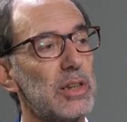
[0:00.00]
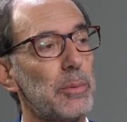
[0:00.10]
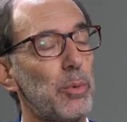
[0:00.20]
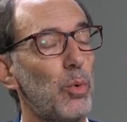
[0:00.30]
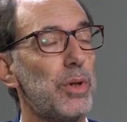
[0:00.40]
que
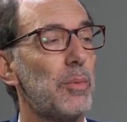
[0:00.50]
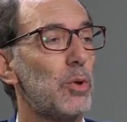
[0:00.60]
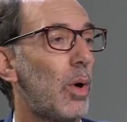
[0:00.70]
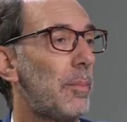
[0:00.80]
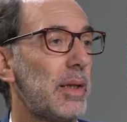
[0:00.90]
se produce
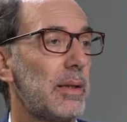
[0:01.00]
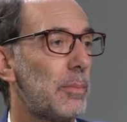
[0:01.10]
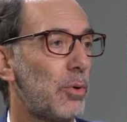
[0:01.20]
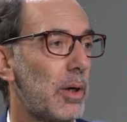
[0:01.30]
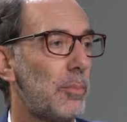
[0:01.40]
habitualmente,
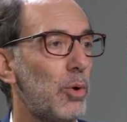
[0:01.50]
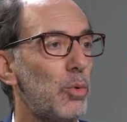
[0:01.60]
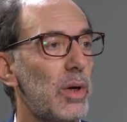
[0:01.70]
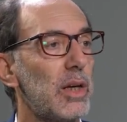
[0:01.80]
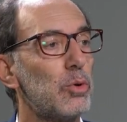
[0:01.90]
por ejemplo en
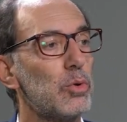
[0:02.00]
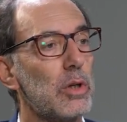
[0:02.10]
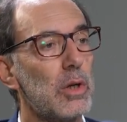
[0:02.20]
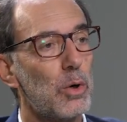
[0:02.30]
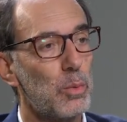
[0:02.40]
un ictus,
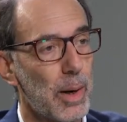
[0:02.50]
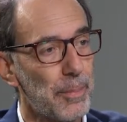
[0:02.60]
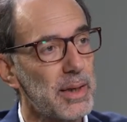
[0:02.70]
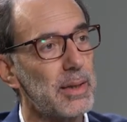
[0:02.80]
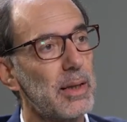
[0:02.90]
una
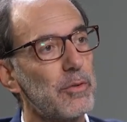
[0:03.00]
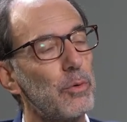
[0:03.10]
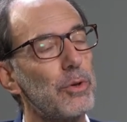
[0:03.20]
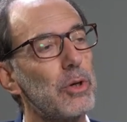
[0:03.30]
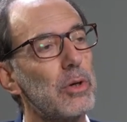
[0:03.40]
pérdida de
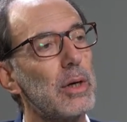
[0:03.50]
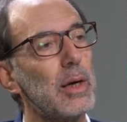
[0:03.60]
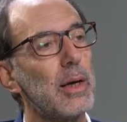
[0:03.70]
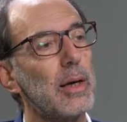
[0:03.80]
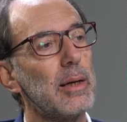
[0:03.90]
función,
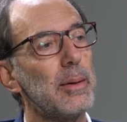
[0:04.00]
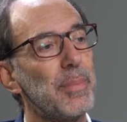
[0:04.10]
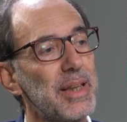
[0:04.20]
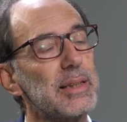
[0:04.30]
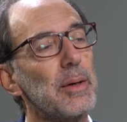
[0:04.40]

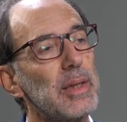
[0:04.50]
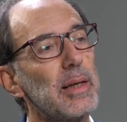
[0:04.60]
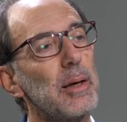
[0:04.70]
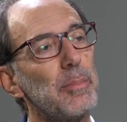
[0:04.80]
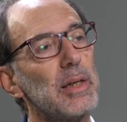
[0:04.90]
precisamente
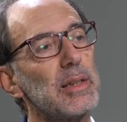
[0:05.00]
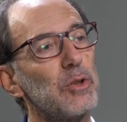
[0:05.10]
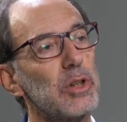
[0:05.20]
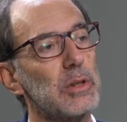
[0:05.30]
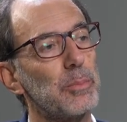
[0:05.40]
en la epilepsia
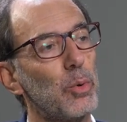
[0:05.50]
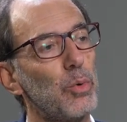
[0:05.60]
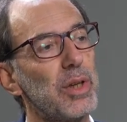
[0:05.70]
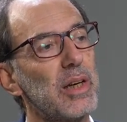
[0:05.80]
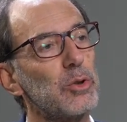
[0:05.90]
lo que se
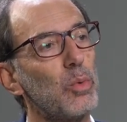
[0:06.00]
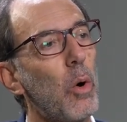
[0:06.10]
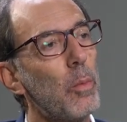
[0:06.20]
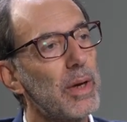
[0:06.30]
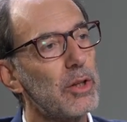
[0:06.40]
produce es un
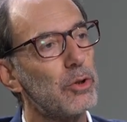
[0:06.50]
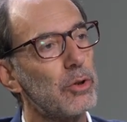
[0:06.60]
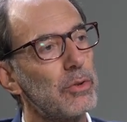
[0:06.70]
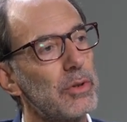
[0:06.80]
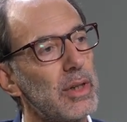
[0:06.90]

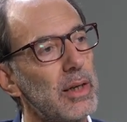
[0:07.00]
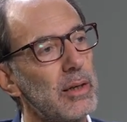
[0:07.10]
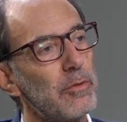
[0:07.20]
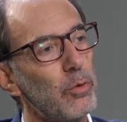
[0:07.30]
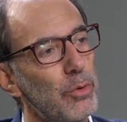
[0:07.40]
aumento
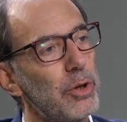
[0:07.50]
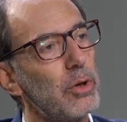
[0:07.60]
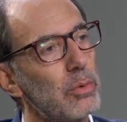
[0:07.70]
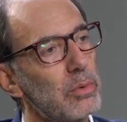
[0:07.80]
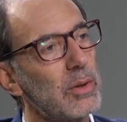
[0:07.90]
de
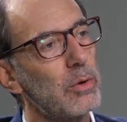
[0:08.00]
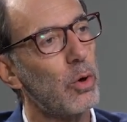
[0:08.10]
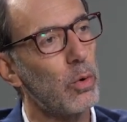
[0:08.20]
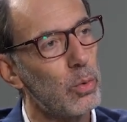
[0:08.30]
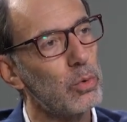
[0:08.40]
función, un
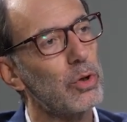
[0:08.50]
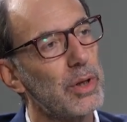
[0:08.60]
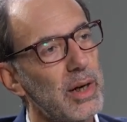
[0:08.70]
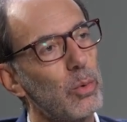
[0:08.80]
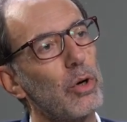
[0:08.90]
conjunto
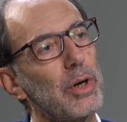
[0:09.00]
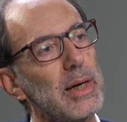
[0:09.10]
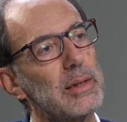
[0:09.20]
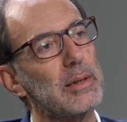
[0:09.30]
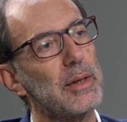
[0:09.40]
de
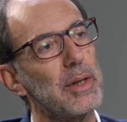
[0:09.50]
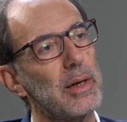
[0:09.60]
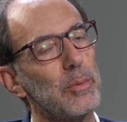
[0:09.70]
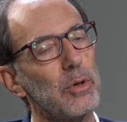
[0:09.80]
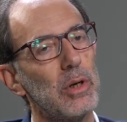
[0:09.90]
neuronas del
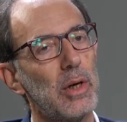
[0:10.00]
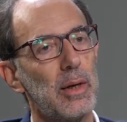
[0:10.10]
cerebro